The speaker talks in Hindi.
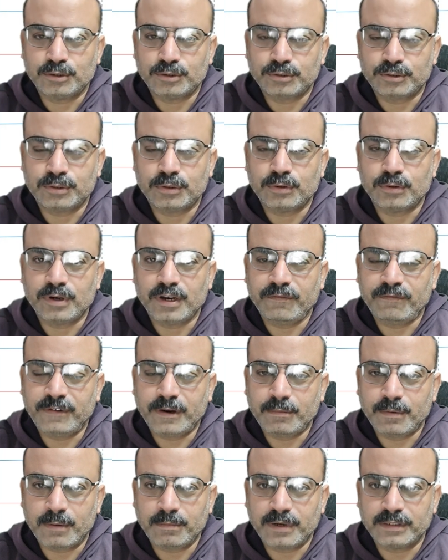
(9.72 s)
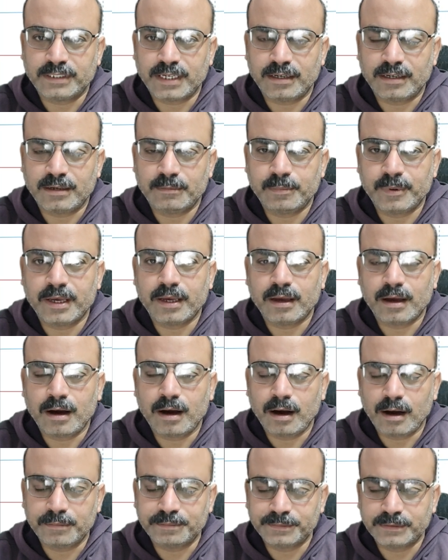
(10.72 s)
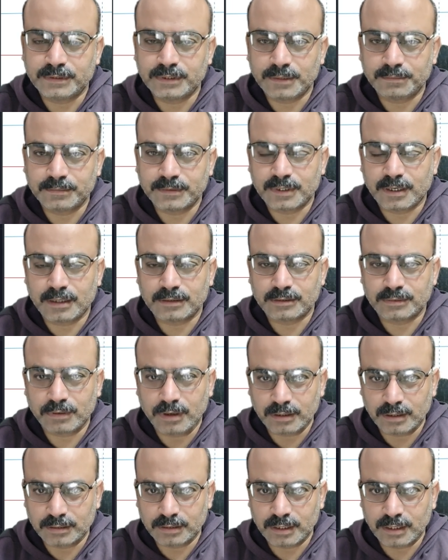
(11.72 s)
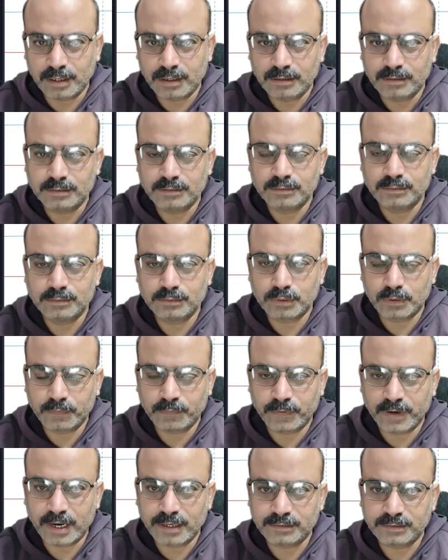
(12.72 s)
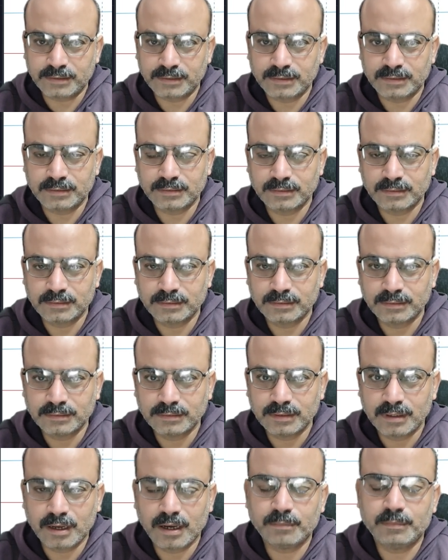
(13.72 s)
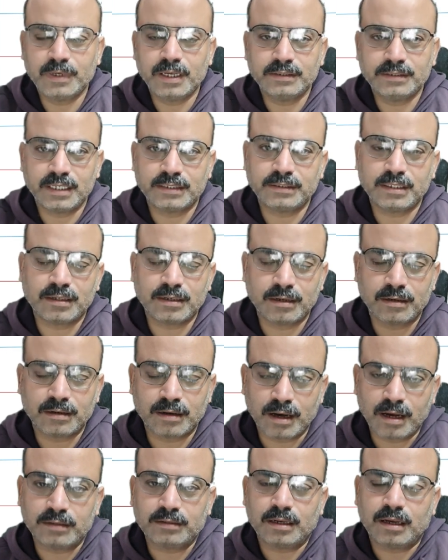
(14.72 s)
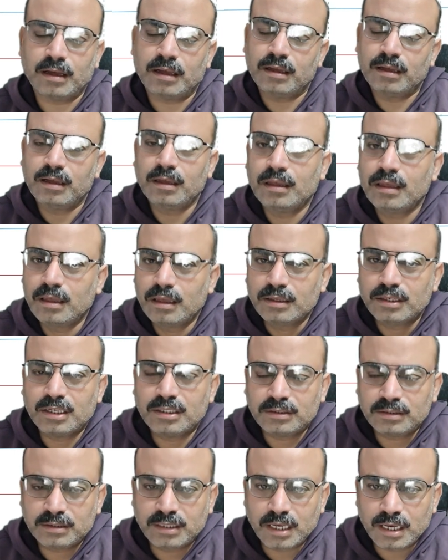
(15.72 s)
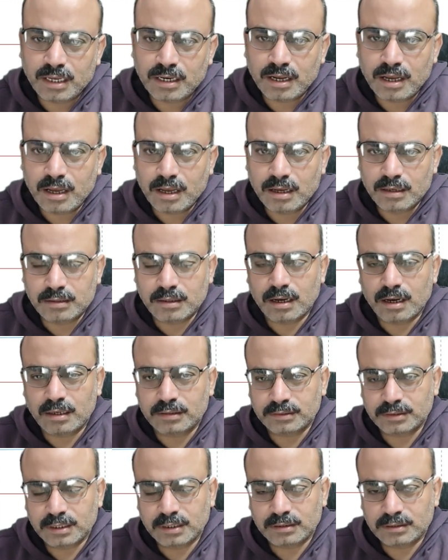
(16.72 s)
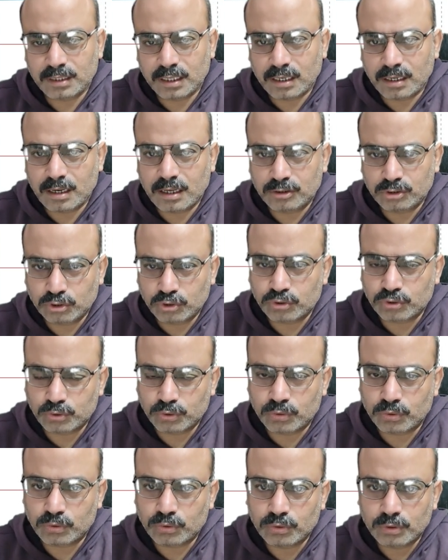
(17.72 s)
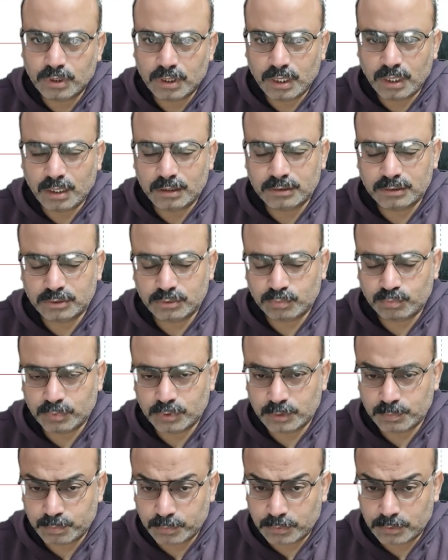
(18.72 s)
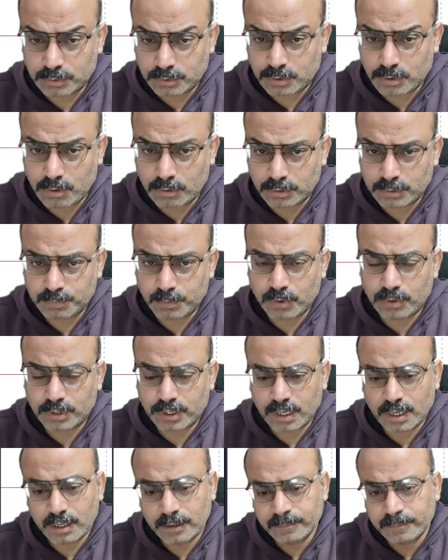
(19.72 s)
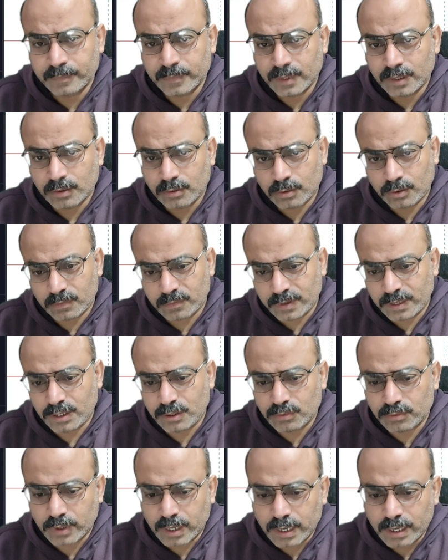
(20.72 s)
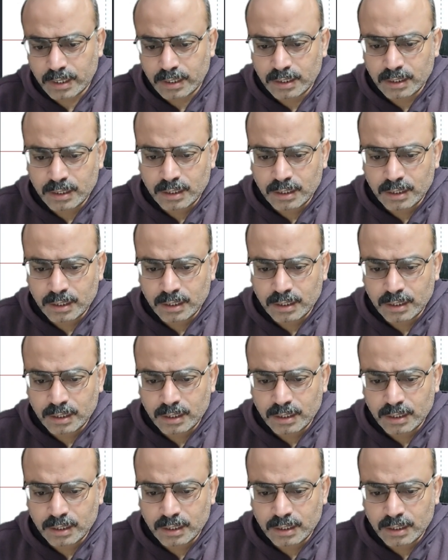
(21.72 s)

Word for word: दोस्तों निफ्टी बाबा चैनल पे आप सबका स्वागत है तो फ्रेंड्स हमने जैसे कल कहा था कि तेरह हजार से तेरह दो सौ एक स्ट्रॉन्ग स्पोर्ट है और वही हुआ